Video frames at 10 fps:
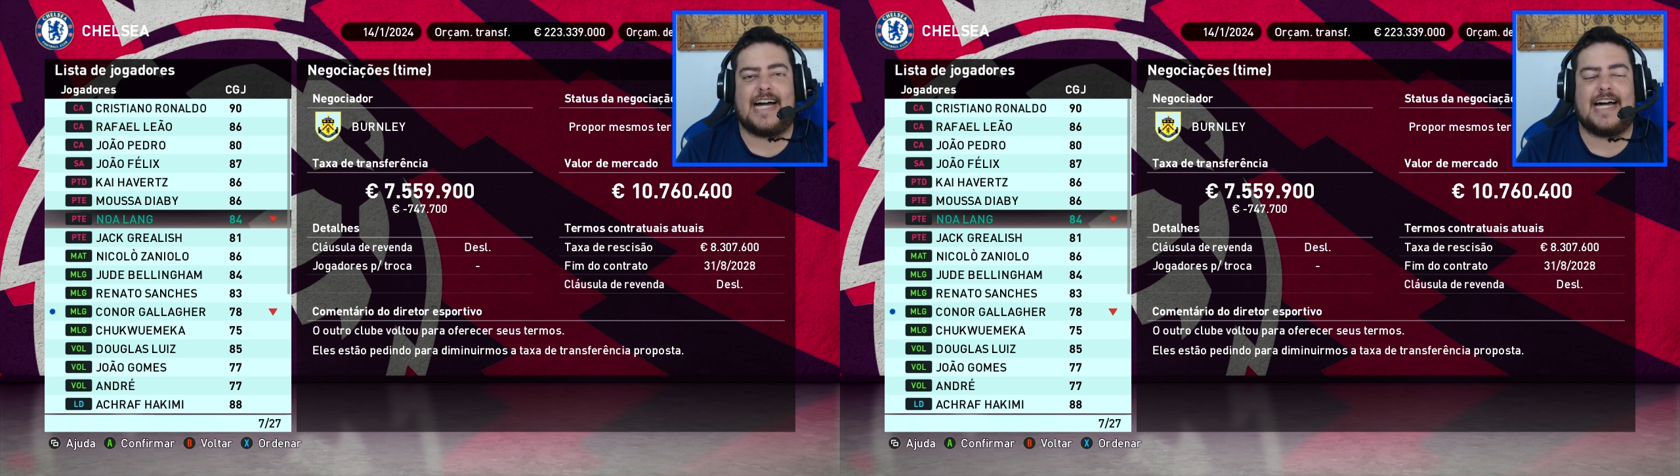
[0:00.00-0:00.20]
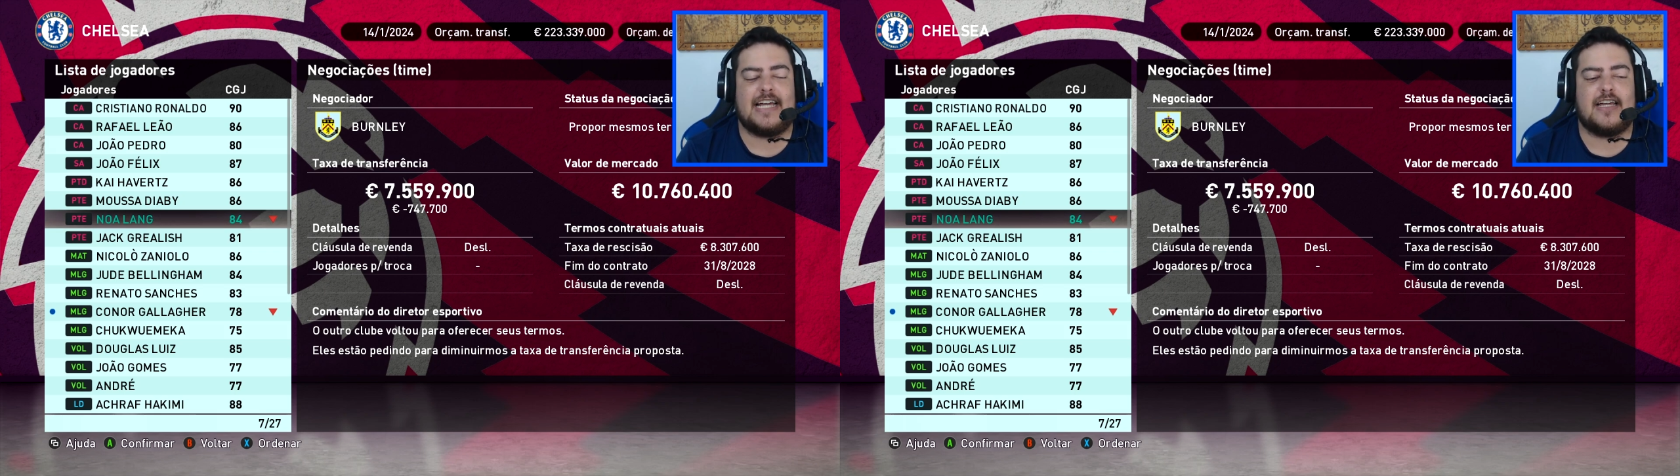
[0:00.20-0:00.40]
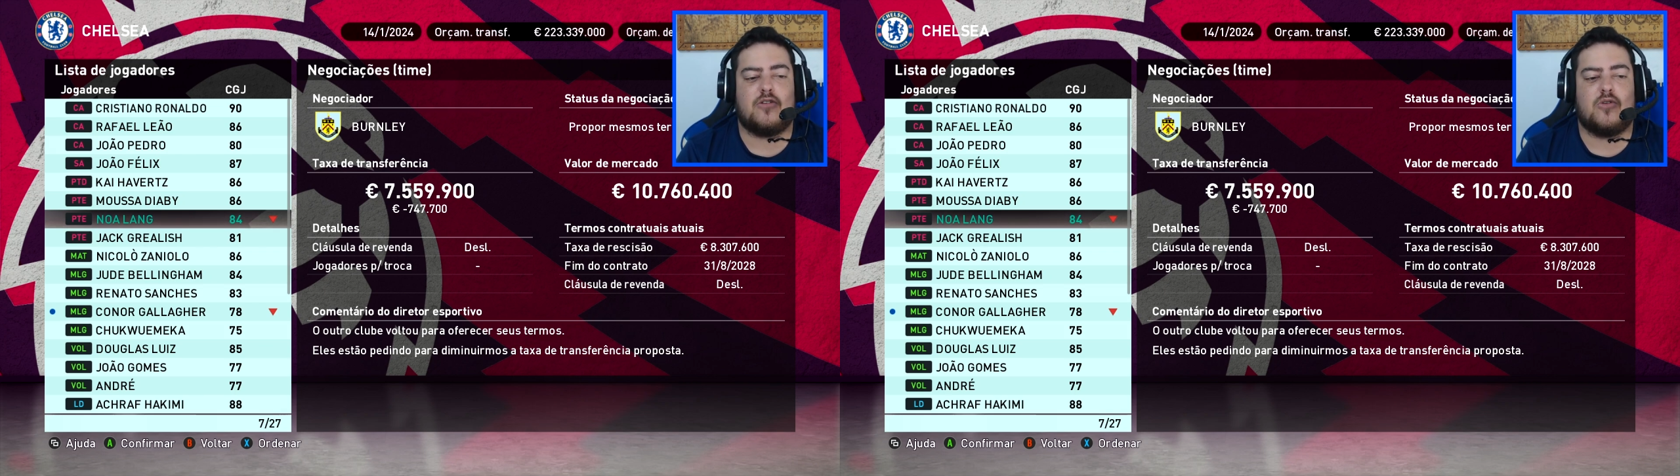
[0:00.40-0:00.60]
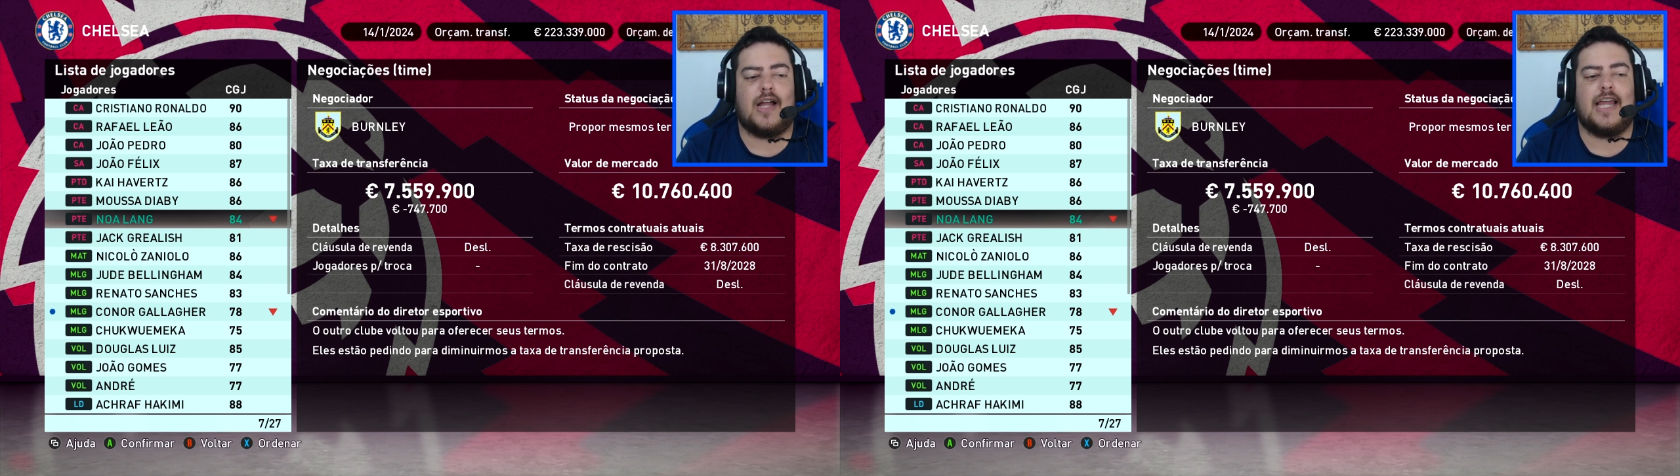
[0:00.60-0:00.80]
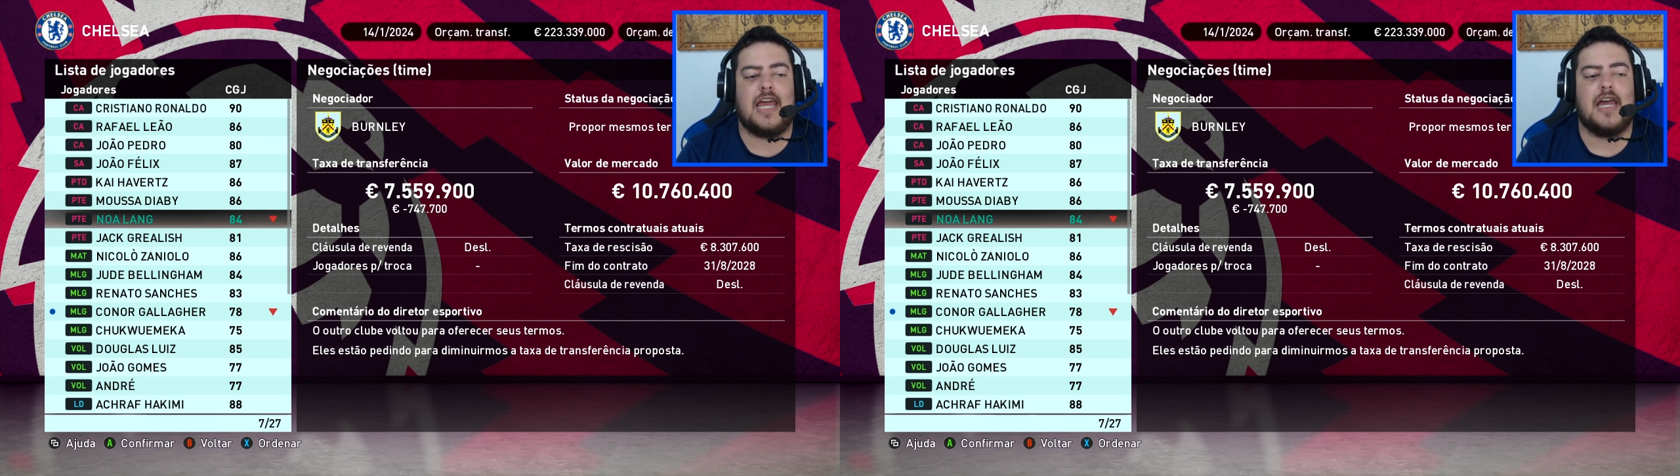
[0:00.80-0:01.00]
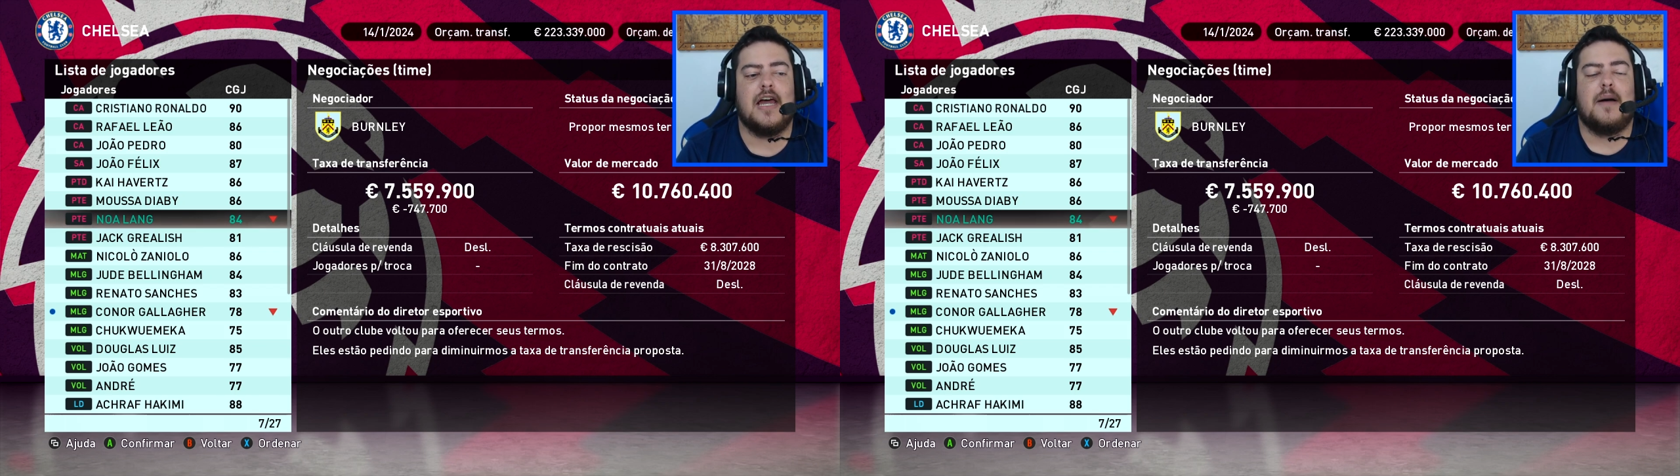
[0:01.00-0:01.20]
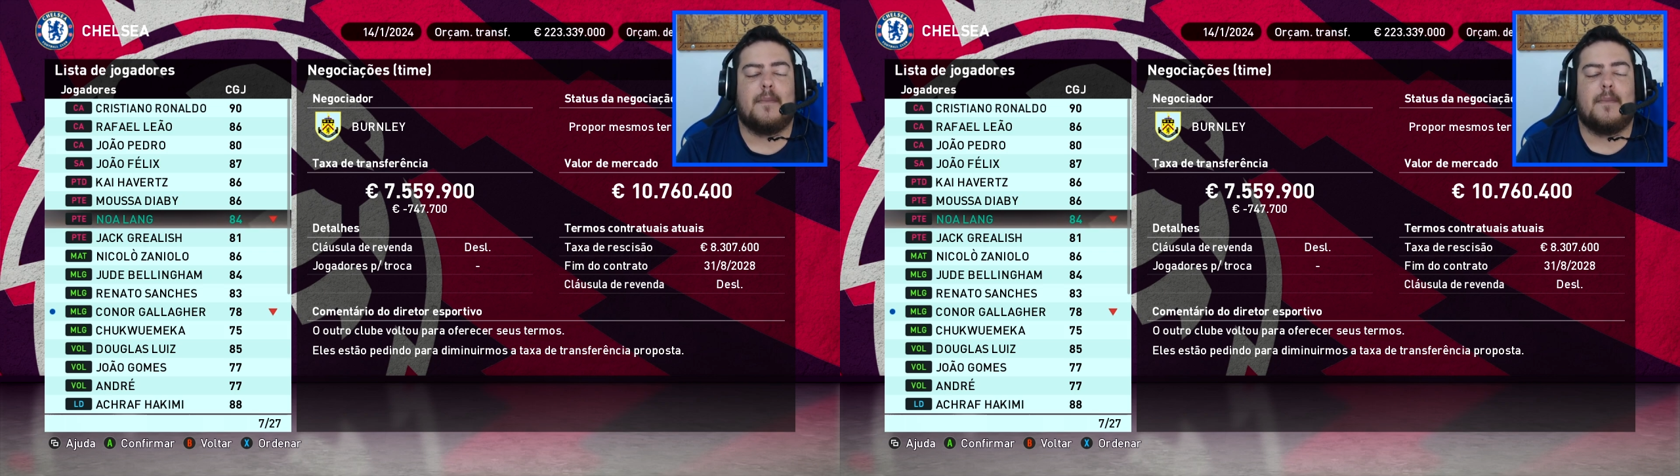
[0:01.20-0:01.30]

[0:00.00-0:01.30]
da grana do Noaleng